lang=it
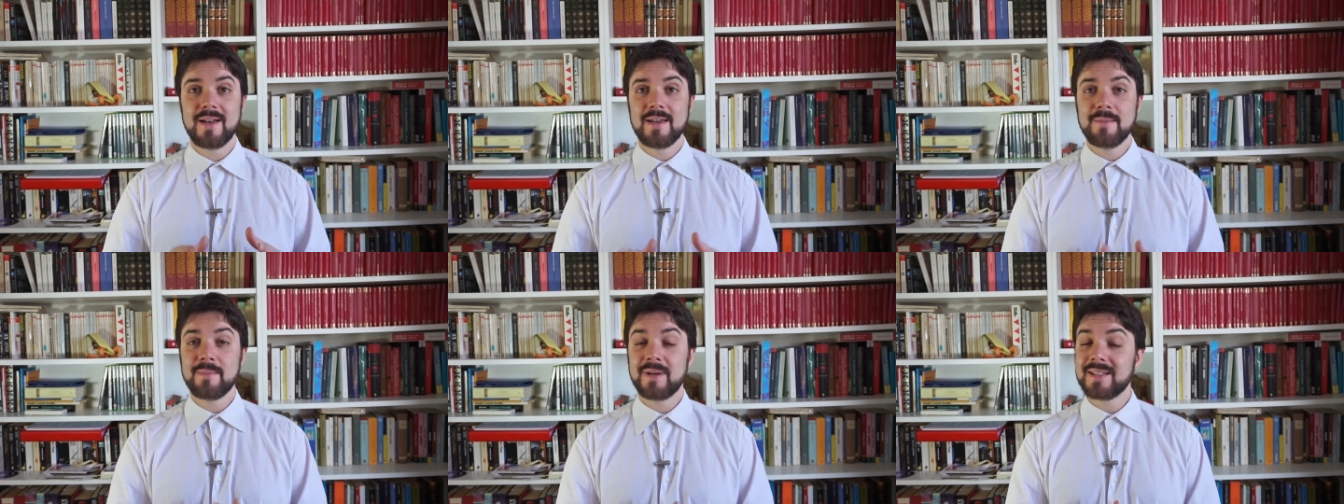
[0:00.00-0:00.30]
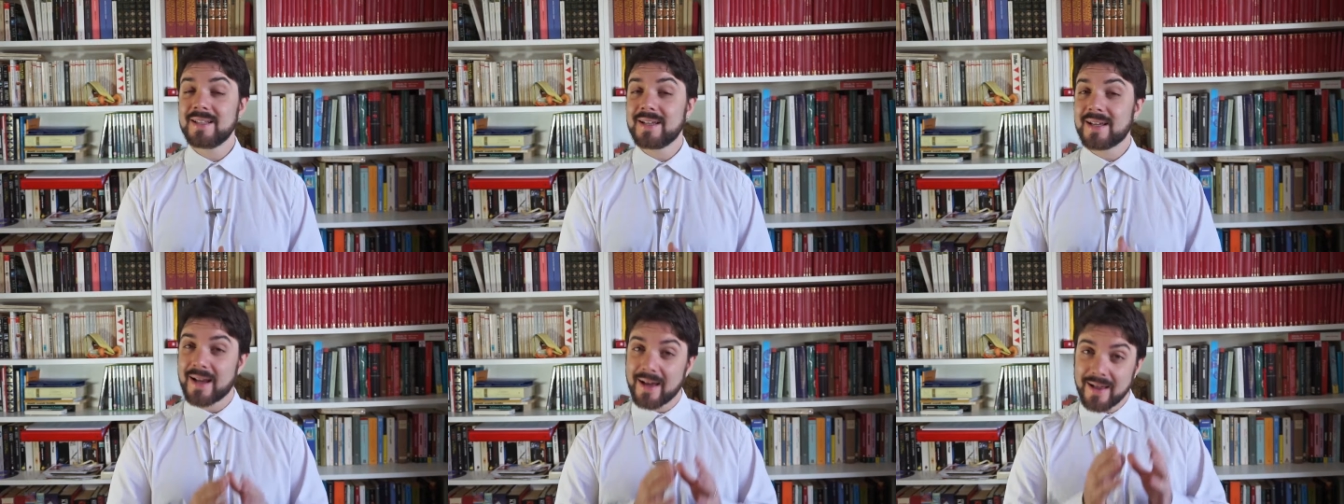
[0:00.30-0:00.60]
in
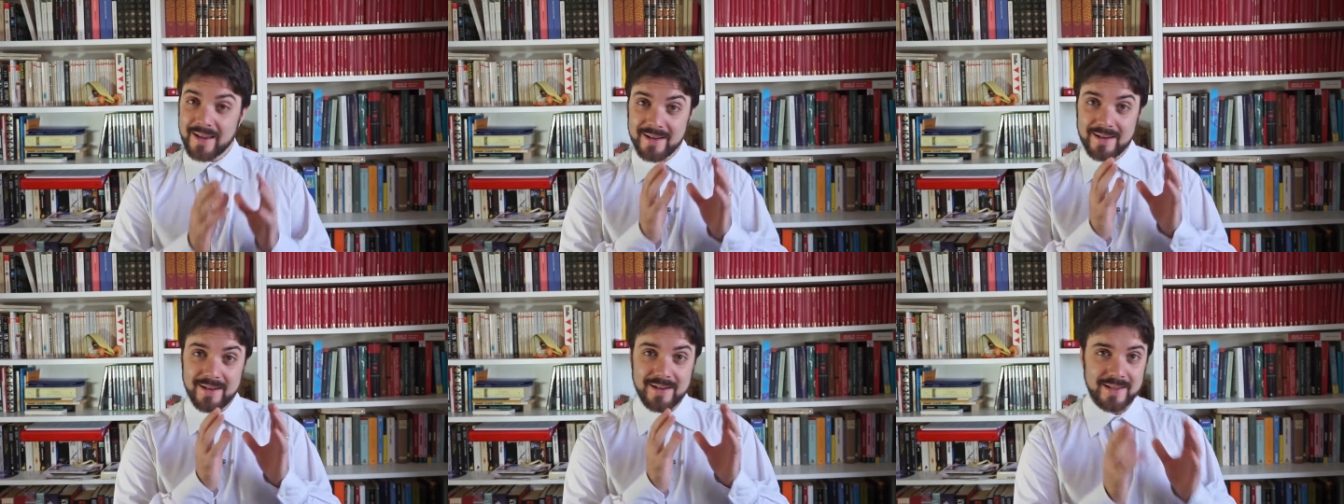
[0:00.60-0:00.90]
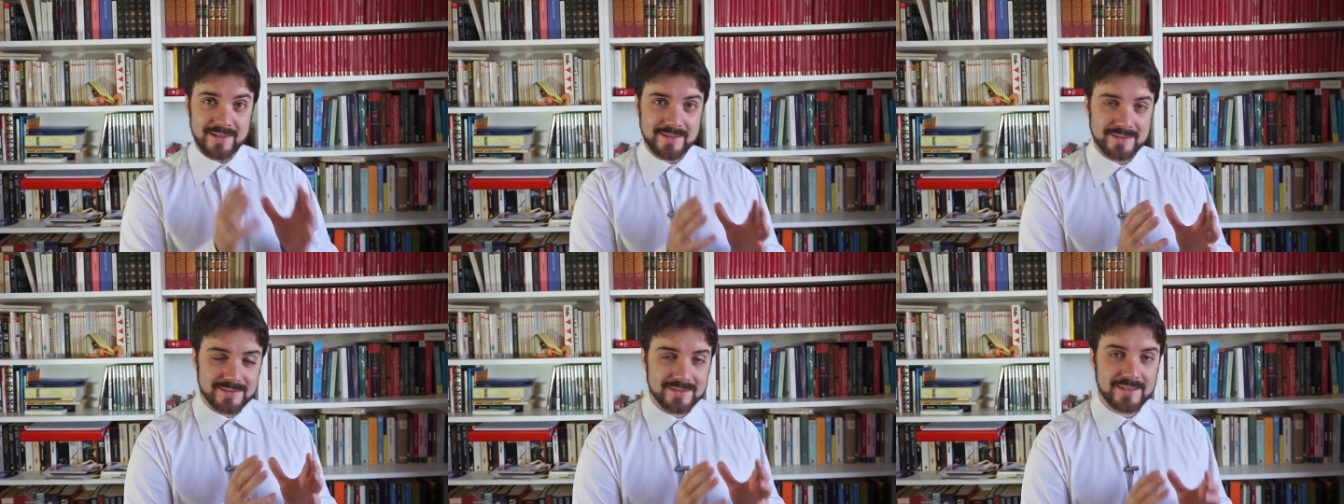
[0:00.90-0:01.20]
maniera
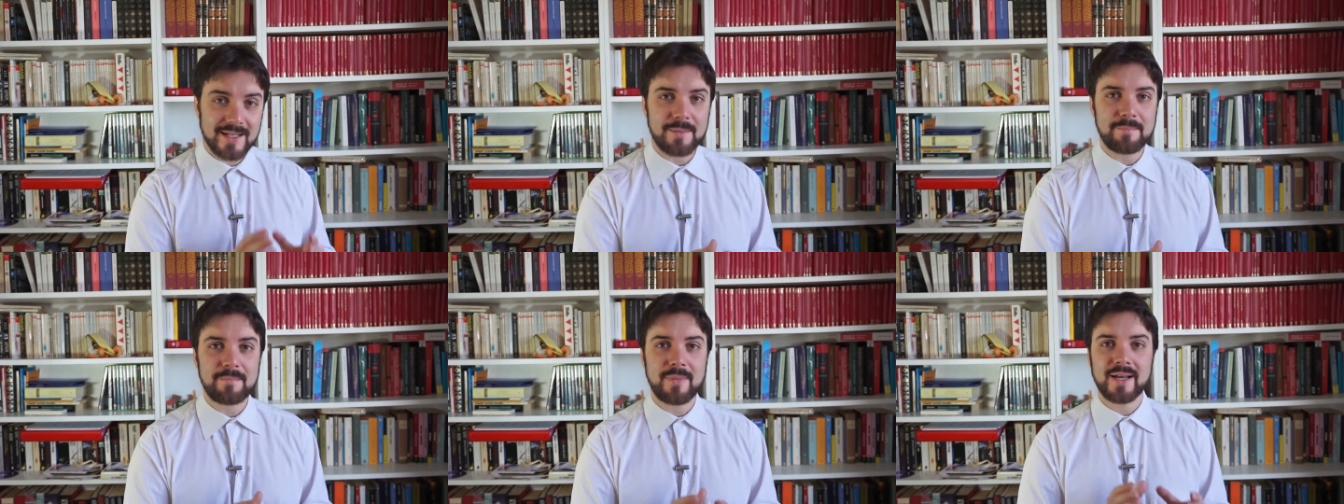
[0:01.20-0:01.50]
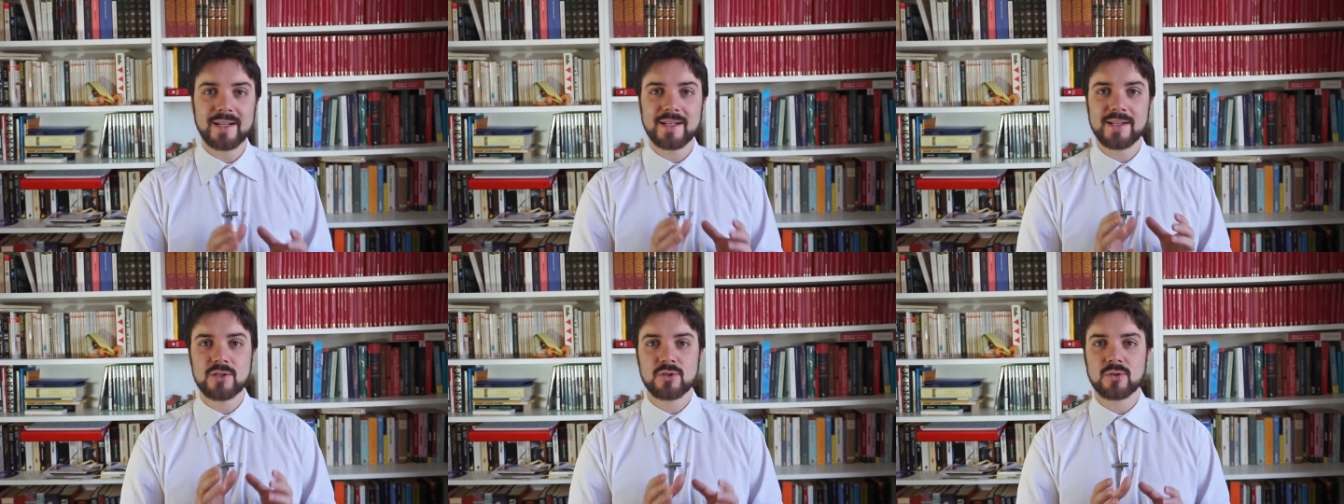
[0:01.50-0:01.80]
lenta ma
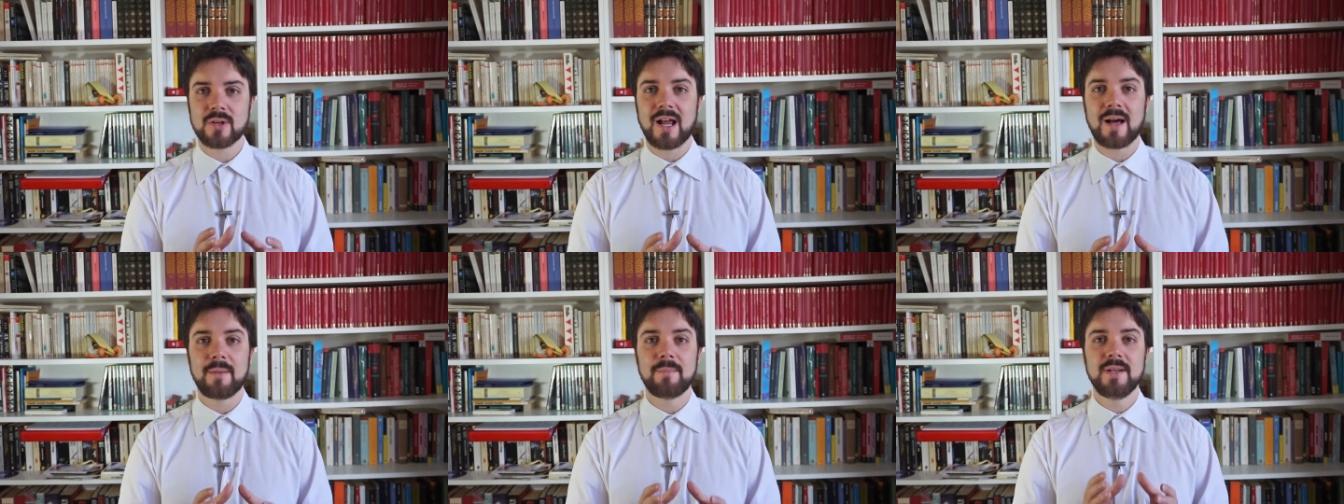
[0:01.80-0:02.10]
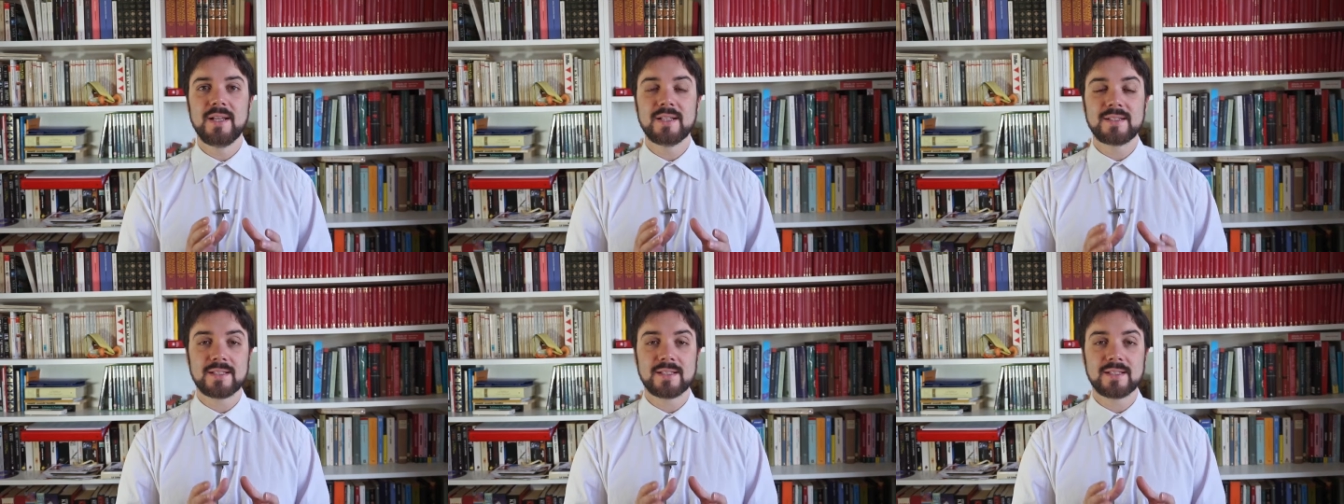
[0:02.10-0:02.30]
inesorabile,